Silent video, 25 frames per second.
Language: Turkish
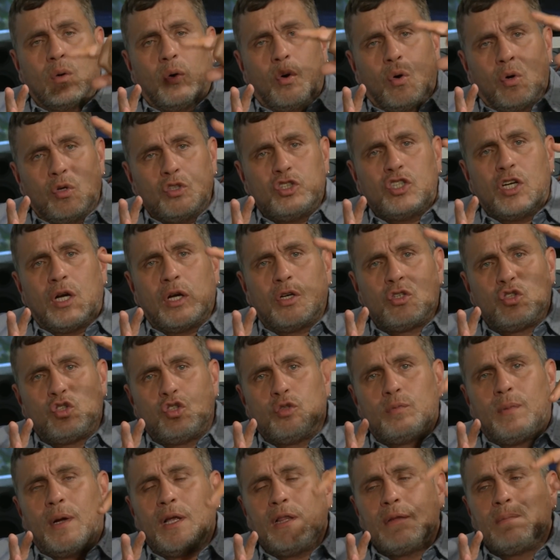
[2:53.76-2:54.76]
Ocak,
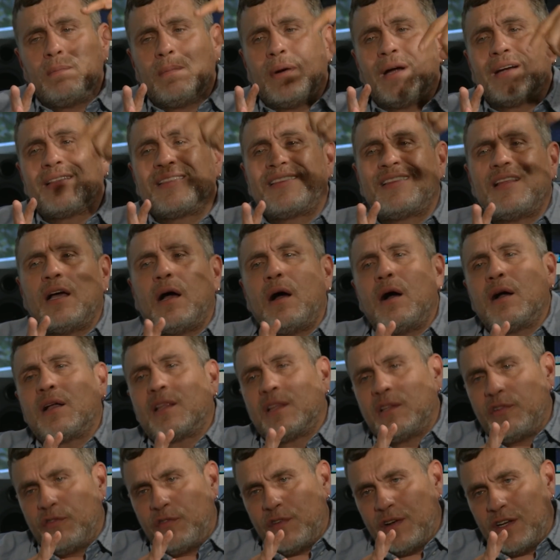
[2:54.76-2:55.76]
Şubat, Mart'ta
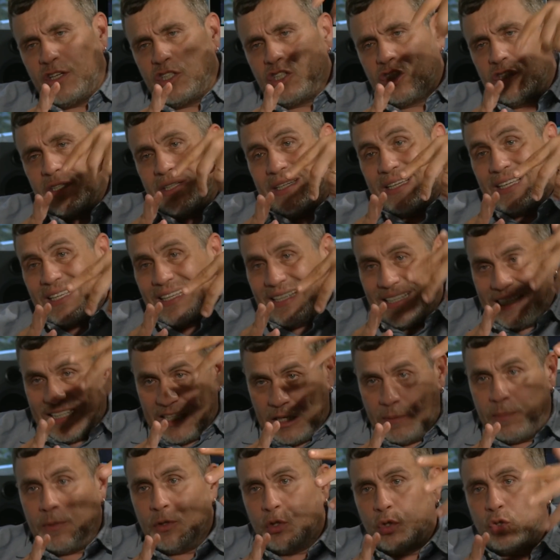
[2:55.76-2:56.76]
aktifleşti
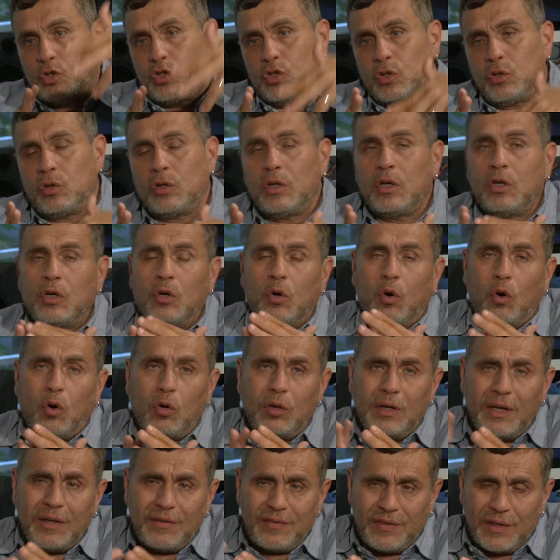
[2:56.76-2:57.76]
gibi düşün.
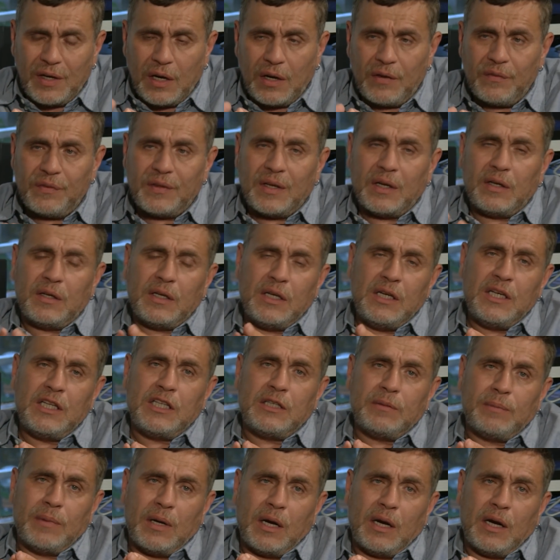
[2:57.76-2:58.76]
10 Haziran'dan
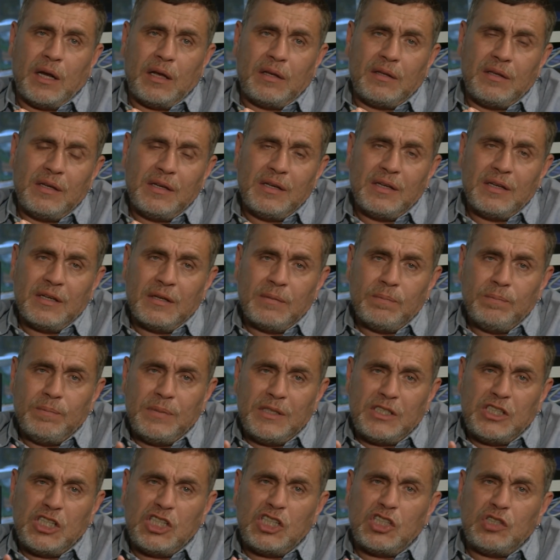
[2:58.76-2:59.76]
itibaren
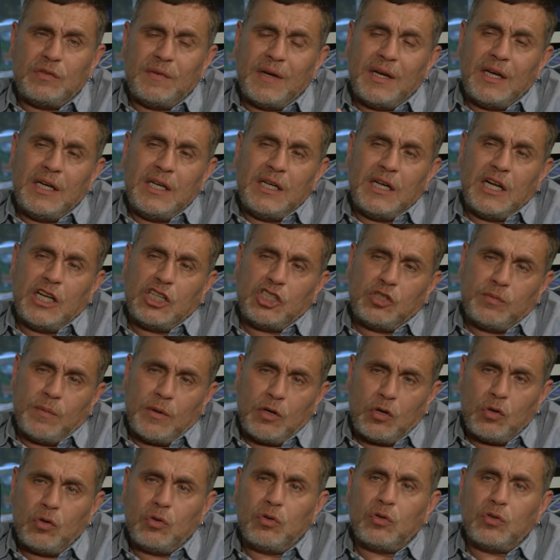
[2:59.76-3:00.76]
bitiş ve
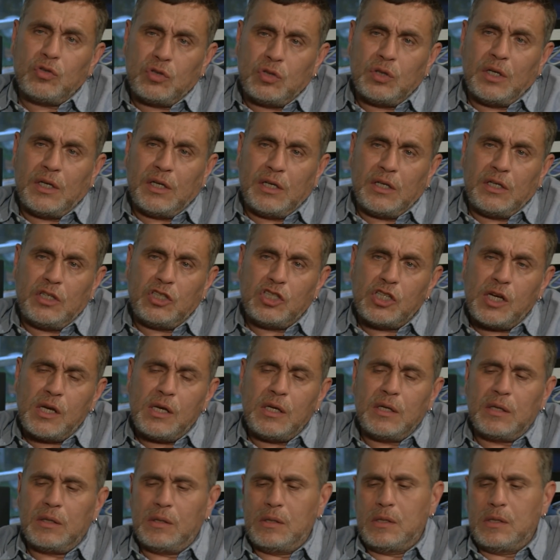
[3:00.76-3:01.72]
iyileşme döngüsüne girecek.